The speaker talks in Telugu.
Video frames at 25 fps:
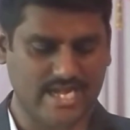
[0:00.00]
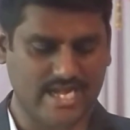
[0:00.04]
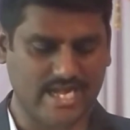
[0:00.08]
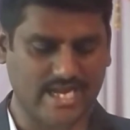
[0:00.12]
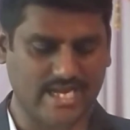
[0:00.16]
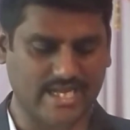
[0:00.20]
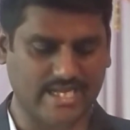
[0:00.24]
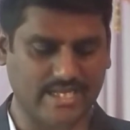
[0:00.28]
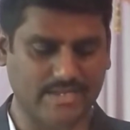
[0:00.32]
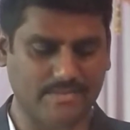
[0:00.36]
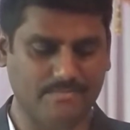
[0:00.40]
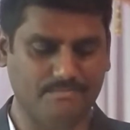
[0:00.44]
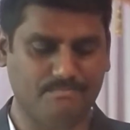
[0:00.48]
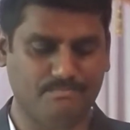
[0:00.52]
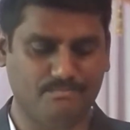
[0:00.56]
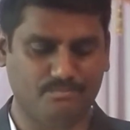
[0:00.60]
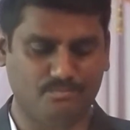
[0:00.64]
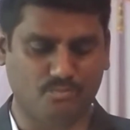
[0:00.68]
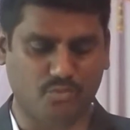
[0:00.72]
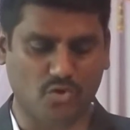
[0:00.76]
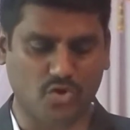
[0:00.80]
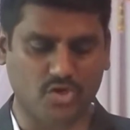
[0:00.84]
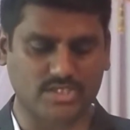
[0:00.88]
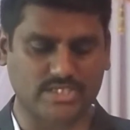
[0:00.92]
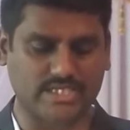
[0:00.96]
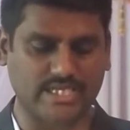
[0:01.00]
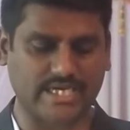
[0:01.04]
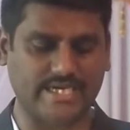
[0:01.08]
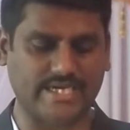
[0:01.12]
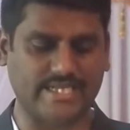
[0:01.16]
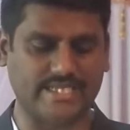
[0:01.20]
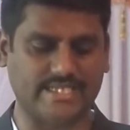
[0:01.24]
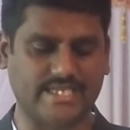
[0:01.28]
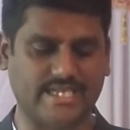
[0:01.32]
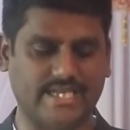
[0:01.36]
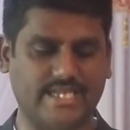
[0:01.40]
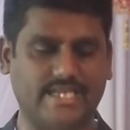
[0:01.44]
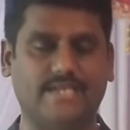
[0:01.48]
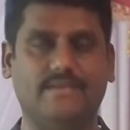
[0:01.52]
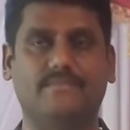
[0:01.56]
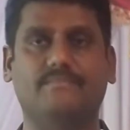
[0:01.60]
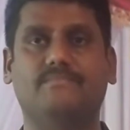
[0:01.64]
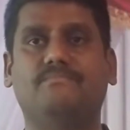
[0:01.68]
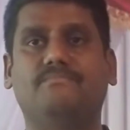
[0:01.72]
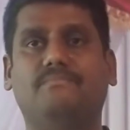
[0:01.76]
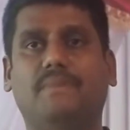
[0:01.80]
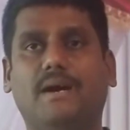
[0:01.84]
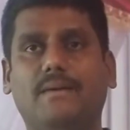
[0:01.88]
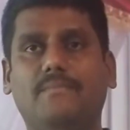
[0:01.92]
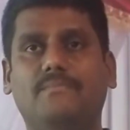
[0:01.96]
అలాగే పోస్టర్ డిజైనింగ్
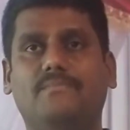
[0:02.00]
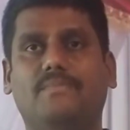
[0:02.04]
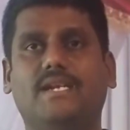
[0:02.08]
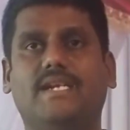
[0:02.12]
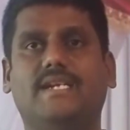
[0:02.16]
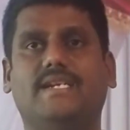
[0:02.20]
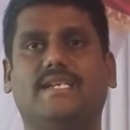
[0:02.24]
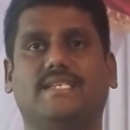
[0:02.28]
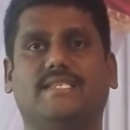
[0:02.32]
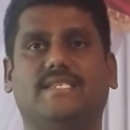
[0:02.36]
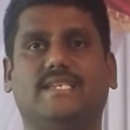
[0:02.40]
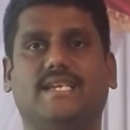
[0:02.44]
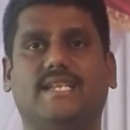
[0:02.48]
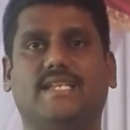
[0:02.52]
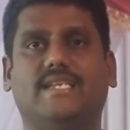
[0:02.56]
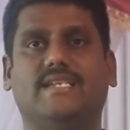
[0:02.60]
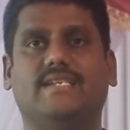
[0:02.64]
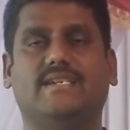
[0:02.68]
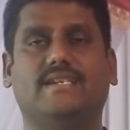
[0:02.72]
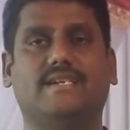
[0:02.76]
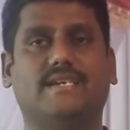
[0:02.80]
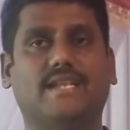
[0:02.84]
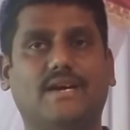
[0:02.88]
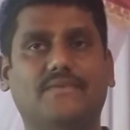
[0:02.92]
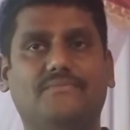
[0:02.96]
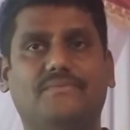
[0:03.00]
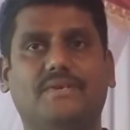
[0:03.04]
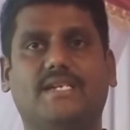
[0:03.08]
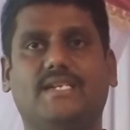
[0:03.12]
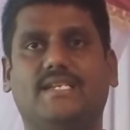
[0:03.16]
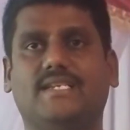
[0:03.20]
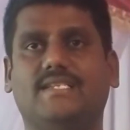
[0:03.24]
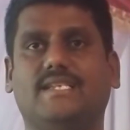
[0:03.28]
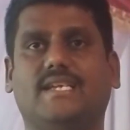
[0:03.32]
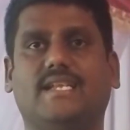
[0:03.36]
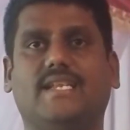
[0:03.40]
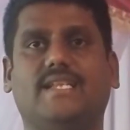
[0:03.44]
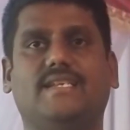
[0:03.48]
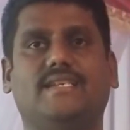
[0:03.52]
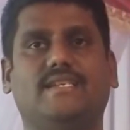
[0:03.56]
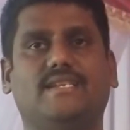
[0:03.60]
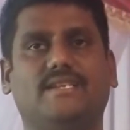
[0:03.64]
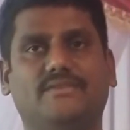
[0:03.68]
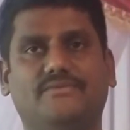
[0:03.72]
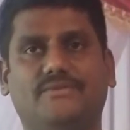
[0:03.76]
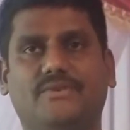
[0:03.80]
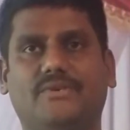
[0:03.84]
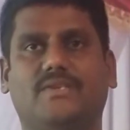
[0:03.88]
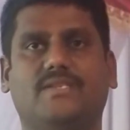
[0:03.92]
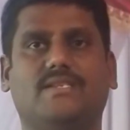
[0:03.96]
పాంప్లెట్ డిజైనింగ్ గ్రాఫిక్ డిజైనింగ్
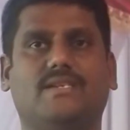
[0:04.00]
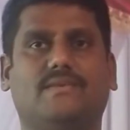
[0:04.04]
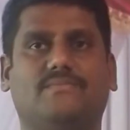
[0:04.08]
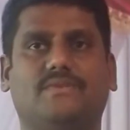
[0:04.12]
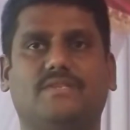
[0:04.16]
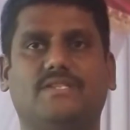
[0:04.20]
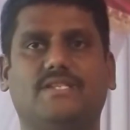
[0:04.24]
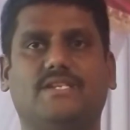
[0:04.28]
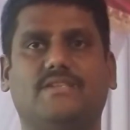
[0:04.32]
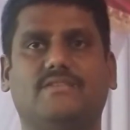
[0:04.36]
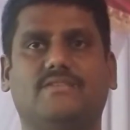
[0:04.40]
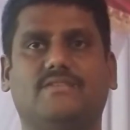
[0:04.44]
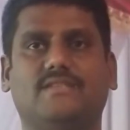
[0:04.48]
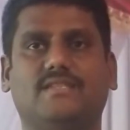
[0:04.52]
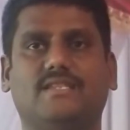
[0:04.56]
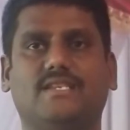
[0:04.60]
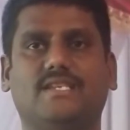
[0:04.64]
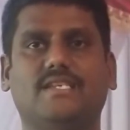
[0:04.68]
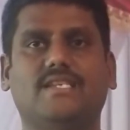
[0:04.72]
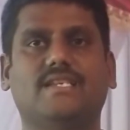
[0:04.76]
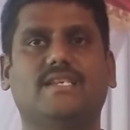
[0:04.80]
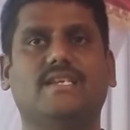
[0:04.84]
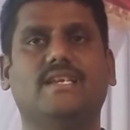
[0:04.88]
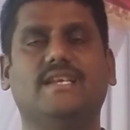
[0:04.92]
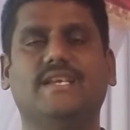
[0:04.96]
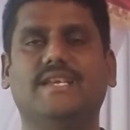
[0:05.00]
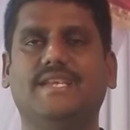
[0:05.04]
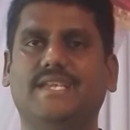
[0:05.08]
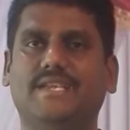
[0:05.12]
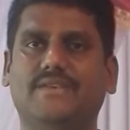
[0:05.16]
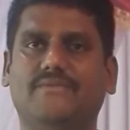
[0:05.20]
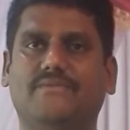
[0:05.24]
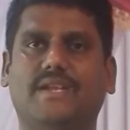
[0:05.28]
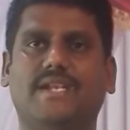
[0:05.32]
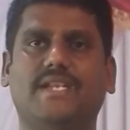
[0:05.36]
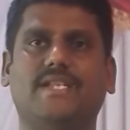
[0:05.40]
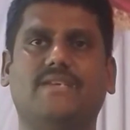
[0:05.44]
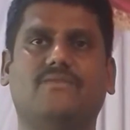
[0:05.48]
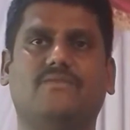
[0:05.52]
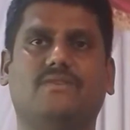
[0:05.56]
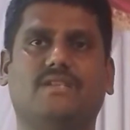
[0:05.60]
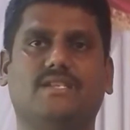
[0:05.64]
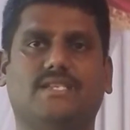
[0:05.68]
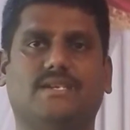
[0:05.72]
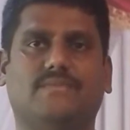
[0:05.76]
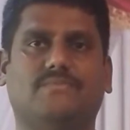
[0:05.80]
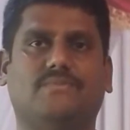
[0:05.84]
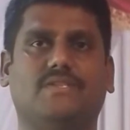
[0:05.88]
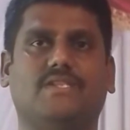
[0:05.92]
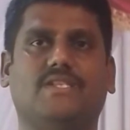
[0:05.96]
ఇవి కూడా చెప్పడం జరుగుతుంది ఇవన్నీ కూడా
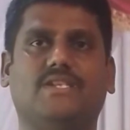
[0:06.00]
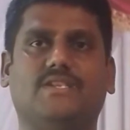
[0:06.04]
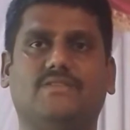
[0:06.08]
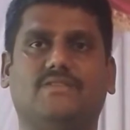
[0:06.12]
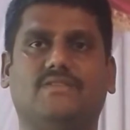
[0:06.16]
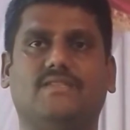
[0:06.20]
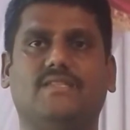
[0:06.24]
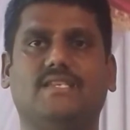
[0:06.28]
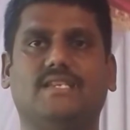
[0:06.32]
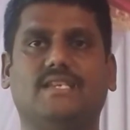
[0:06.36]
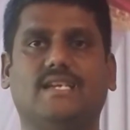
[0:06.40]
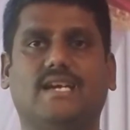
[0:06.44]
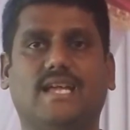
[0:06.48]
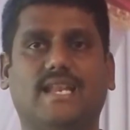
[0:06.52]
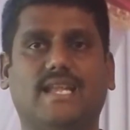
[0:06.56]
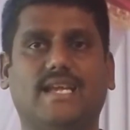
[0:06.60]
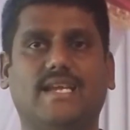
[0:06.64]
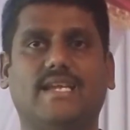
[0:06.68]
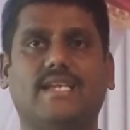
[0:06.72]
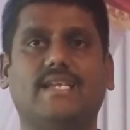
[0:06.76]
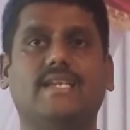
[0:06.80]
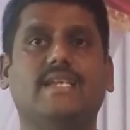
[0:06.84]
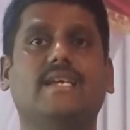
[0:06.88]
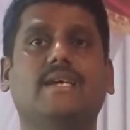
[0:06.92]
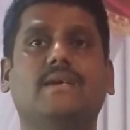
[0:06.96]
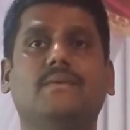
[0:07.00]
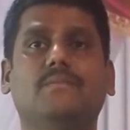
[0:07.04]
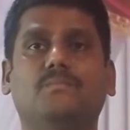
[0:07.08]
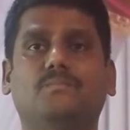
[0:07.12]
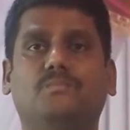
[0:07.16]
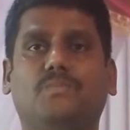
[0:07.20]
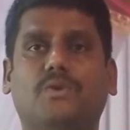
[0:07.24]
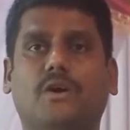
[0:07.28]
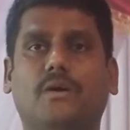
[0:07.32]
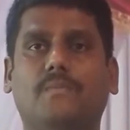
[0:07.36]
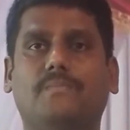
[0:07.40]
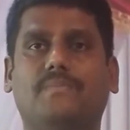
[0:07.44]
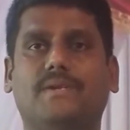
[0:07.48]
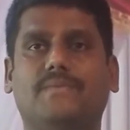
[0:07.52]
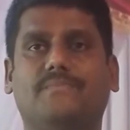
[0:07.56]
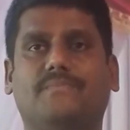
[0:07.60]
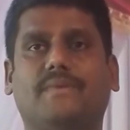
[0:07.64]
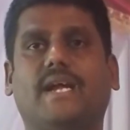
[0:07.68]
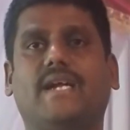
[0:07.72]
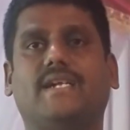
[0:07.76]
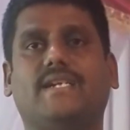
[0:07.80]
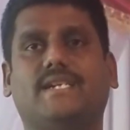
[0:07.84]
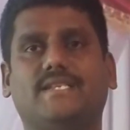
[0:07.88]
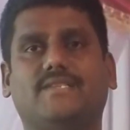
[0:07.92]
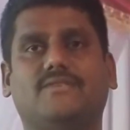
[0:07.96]
చెప్పడం జరుగుతుంది అలాగే ప్రాపర్
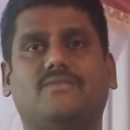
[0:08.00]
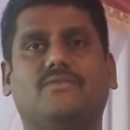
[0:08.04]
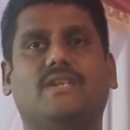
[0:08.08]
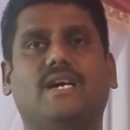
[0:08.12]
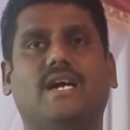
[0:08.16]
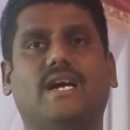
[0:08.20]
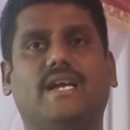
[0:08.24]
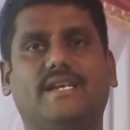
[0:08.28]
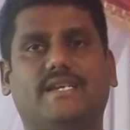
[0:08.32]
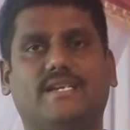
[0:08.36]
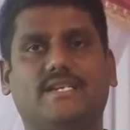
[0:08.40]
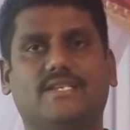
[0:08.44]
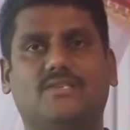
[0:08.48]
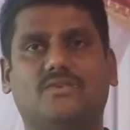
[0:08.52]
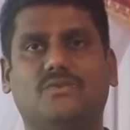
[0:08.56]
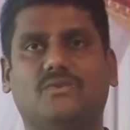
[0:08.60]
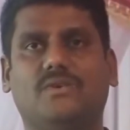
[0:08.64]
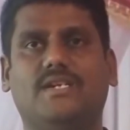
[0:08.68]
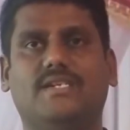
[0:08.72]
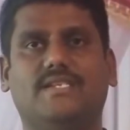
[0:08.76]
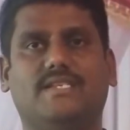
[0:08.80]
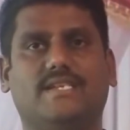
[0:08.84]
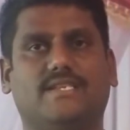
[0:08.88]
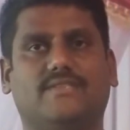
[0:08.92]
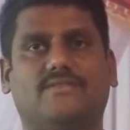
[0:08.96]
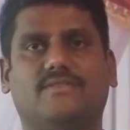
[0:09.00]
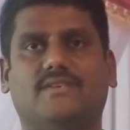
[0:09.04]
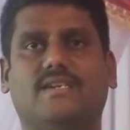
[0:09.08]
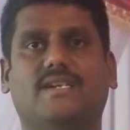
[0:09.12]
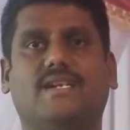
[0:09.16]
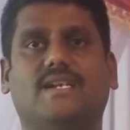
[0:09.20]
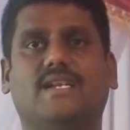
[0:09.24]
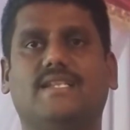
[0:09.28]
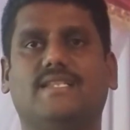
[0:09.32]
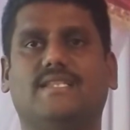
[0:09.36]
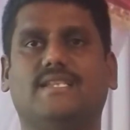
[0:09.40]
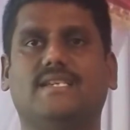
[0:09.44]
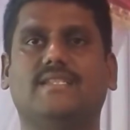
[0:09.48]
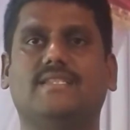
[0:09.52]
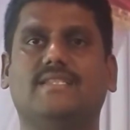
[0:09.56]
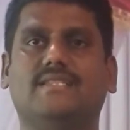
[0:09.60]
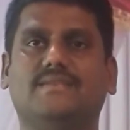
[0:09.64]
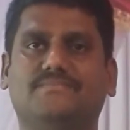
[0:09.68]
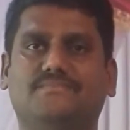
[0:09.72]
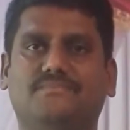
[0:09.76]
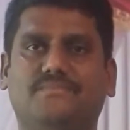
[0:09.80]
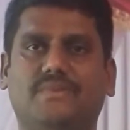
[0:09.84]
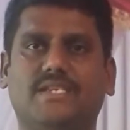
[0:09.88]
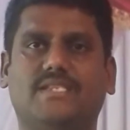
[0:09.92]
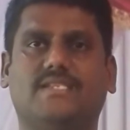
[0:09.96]
ప్రాక్టీస్ కూడా ఆ యొక్క స్టూడెంట్ చేసుకున్నట్లయితే ది
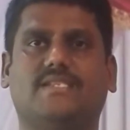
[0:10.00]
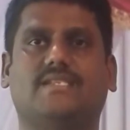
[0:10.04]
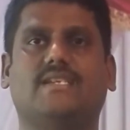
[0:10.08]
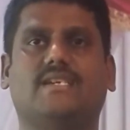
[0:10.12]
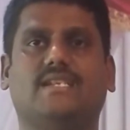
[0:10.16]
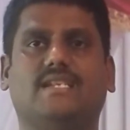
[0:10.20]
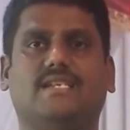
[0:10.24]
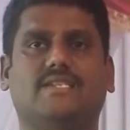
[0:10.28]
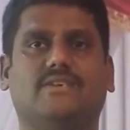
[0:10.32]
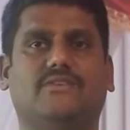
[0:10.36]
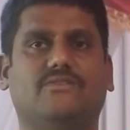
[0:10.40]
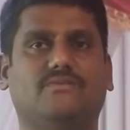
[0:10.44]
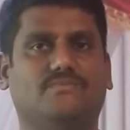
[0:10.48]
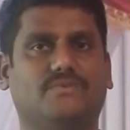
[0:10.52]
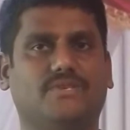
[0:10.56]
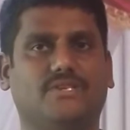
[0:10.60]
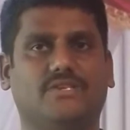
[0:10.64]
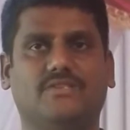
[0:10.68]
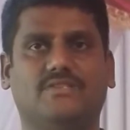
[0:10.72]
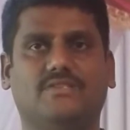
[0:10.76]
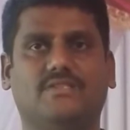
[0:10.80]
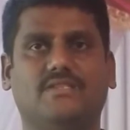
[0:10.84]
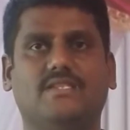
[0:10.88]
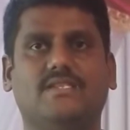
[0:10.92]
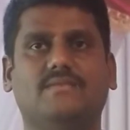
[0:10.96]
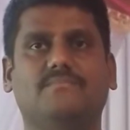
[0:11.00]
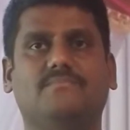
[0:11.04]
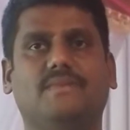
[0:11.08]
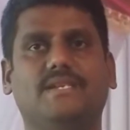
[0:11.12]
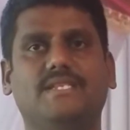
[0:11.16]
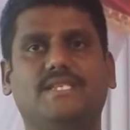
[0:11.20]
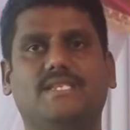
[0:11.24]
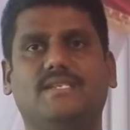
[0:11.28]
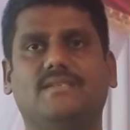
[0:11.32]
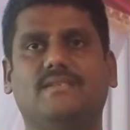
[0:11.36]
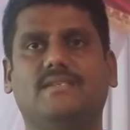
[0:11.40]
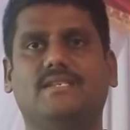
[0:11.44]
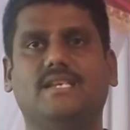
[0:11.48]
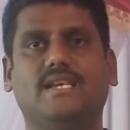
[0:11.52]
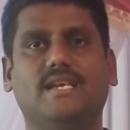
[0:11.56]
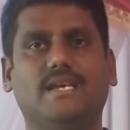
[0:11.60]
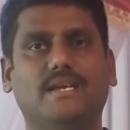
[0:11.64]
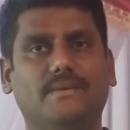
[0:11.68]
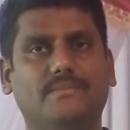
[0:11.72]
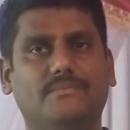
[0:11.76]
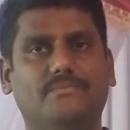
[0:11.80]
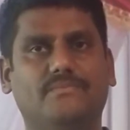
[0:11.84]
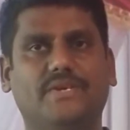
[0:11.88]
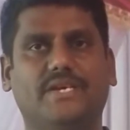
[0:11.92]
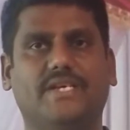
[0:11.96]
బెస్ట్ అనేది అవుట్పుట్ వస్తుంది మంచి
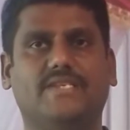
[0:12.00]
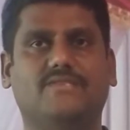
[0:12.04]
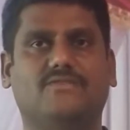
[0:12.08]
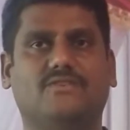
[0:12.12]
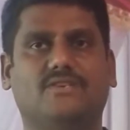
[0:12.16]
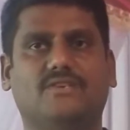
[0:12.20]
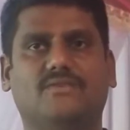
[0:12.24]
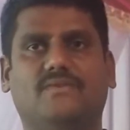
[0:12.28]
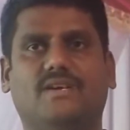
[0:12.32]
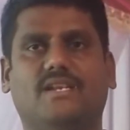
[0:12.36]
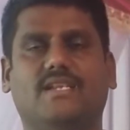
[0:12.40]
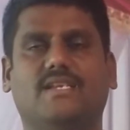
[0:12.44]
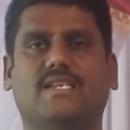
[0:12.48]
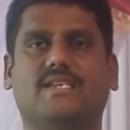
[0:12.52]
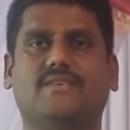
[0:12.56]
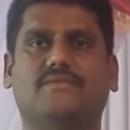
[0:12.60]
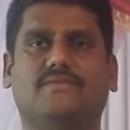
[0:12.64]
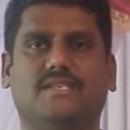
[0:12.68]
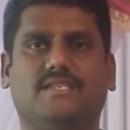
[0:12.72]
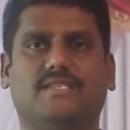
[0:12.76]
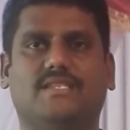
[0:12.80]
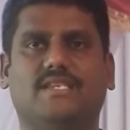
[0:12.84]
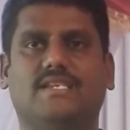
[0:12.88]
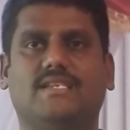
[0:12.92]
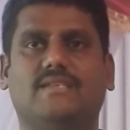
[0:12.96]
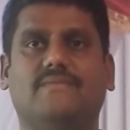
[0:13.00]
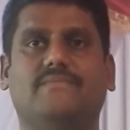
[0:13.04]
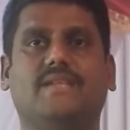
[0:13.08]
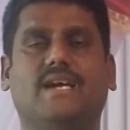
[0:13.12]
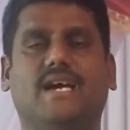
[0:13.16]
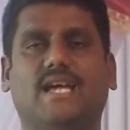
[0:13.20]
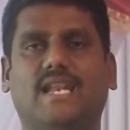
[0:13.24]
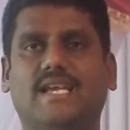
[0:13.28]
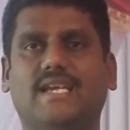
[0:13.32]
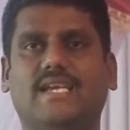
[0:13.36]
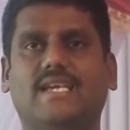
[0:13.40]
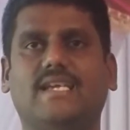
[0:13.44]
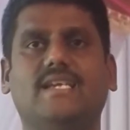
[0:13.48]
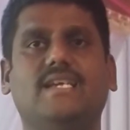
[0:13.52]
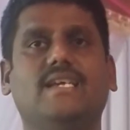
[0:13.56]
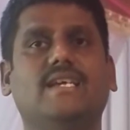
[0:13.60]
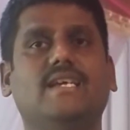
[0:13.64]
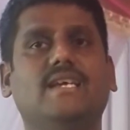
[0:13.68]
పేర్స్ కూడా వాళ్ళకి వస్తాయి అలాగే